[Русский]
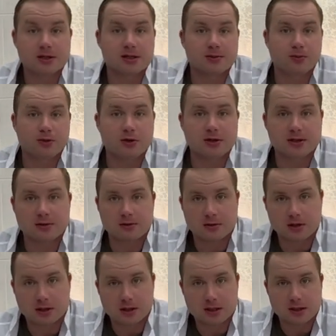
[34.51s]

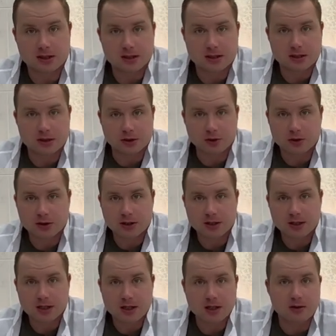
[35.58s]
использовании
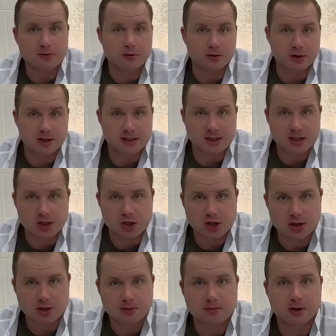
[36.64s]
тестостерона и его
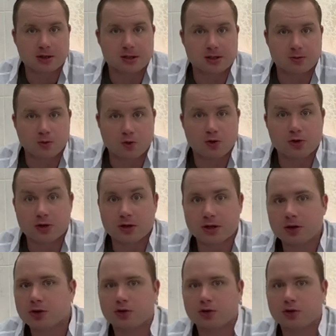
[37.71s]
различных производных,